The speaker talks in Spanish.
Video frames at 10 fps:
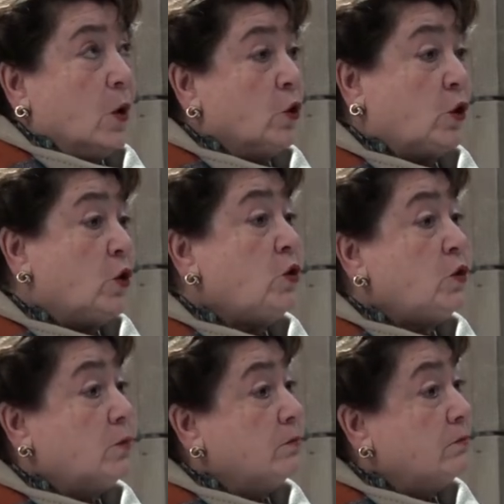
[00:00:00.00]

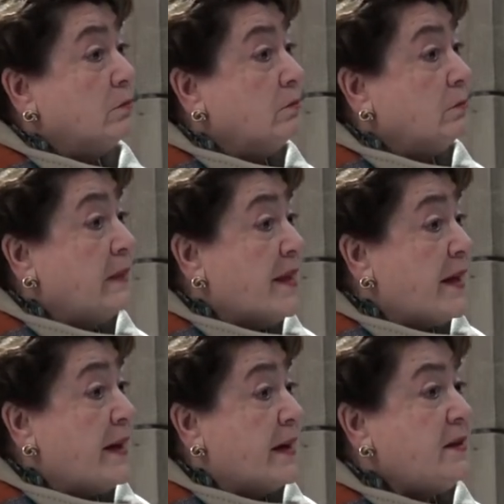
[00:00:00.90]
Otros
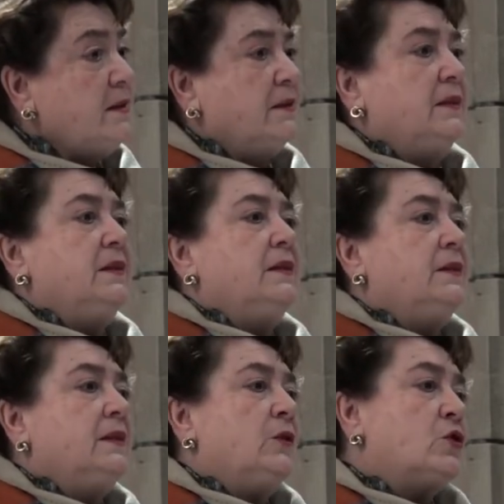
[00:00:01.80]
mecenas,
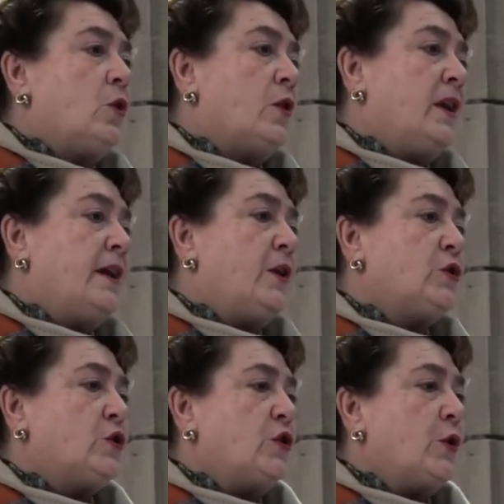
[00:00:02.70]
no solo
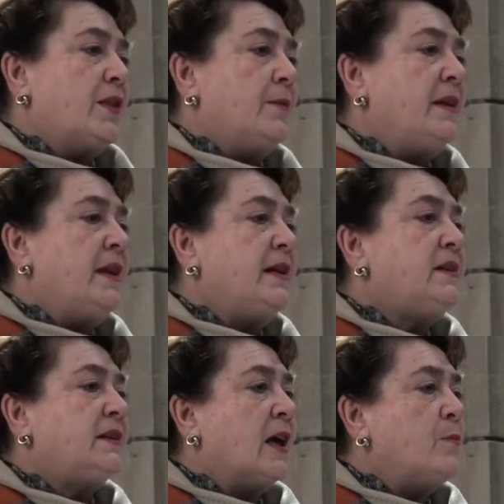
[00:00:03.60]
religiosos, sino
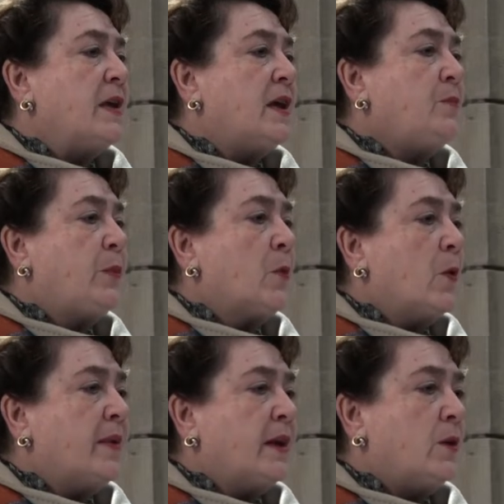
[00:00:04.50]
civiles, también
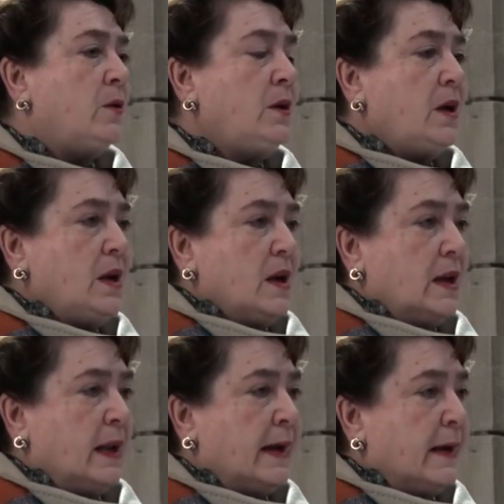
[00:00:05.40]
promovieron
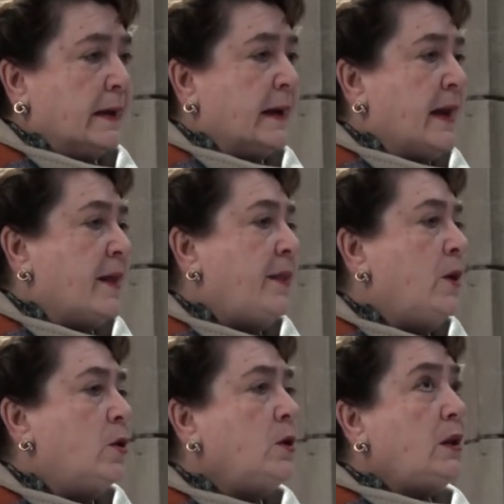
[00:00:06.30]
la
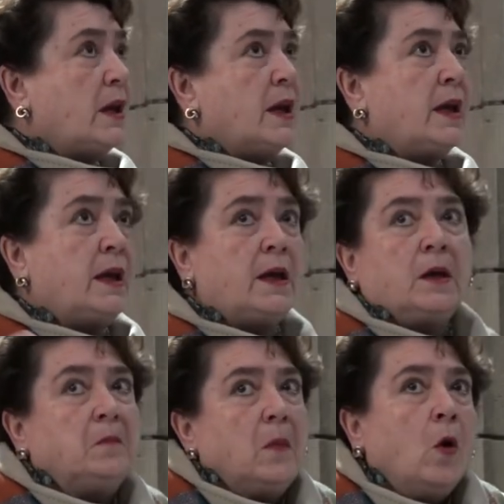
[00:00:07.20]
creación
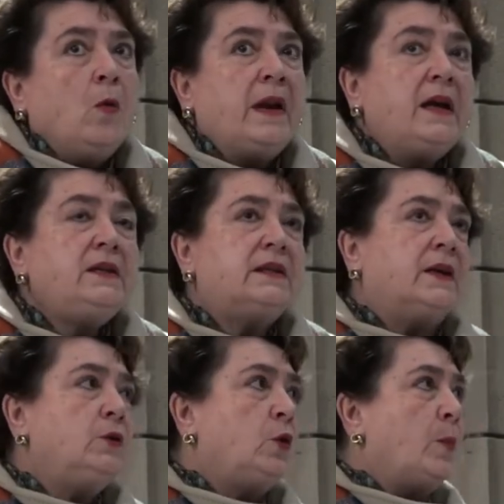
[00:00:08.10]
de obras,
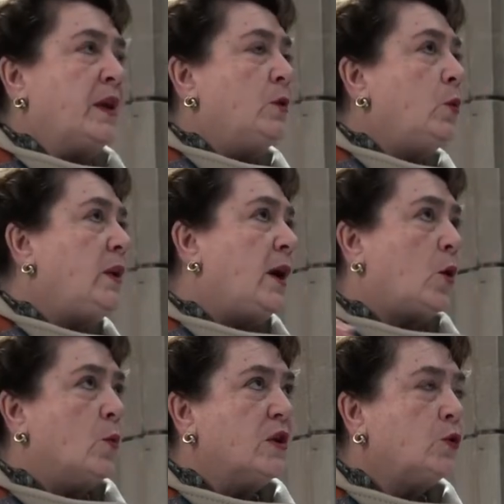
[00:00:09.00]
tanto
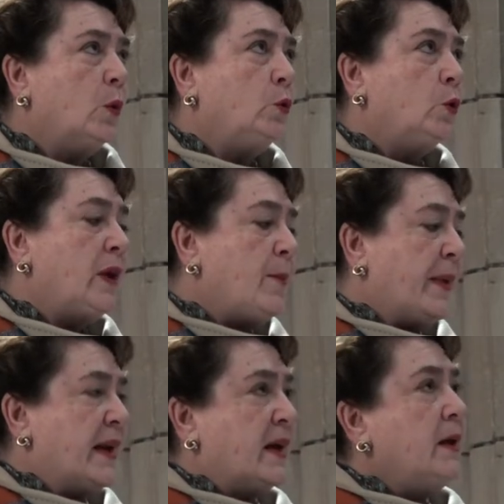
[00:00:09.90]
pintura como escultura,
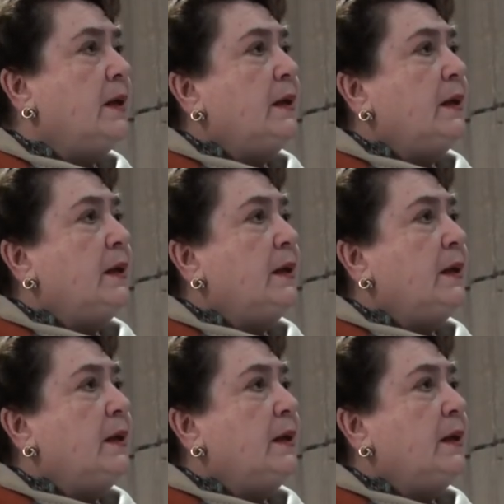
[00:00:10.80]
para